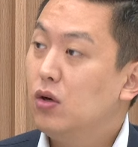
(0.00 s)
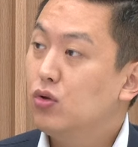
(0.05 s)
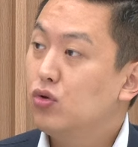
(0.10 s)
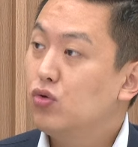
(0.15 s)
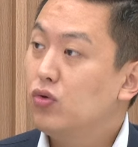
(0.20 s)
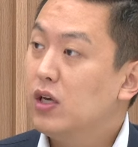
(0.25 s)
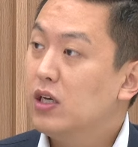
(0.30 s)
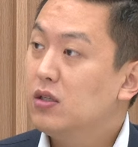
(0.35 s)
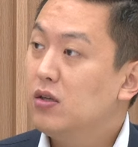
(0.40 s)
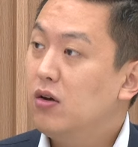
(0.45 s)

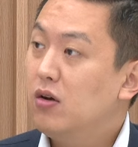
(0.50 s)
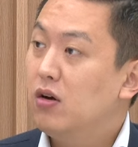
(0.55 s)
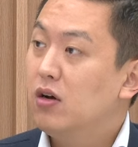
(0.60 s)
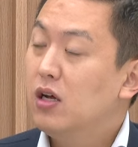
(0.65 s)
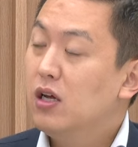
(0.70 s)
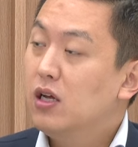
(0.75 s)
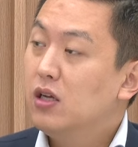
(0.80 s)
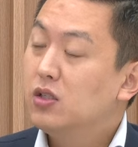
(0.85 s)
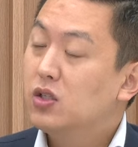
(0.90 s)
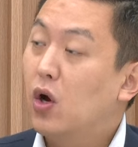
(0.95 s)
중에서
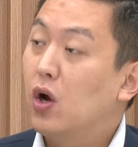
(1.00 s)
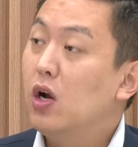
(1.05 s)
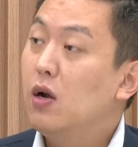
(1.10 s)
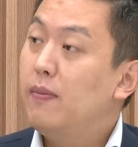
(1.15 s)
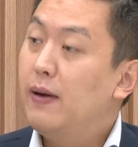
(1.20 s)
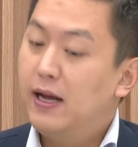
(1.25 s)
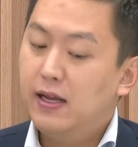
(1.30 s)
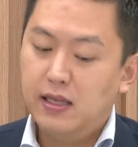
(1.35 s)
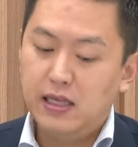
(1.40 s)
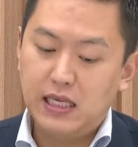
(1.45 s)

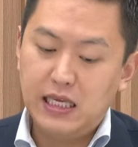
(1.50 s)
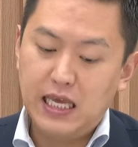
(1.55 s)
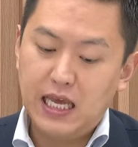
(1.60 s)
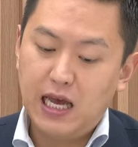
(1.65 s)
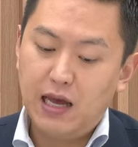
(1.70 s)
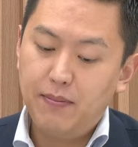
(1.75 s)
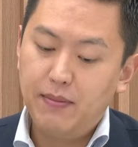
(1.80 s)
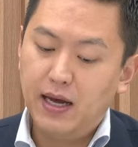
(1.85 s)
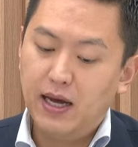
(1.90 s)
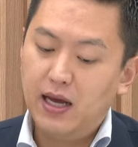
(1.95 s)
절반
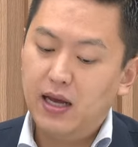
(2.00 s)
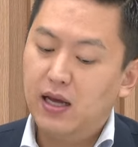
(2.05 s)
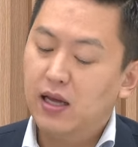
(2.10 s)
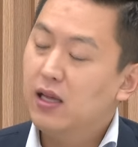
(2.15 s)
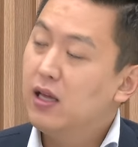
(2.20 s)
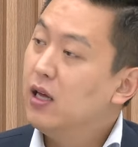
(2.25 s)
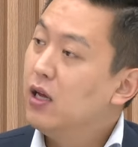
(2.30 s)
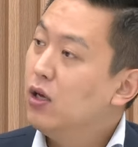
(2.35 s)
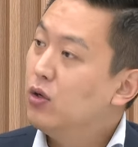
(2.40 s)
이하만 음.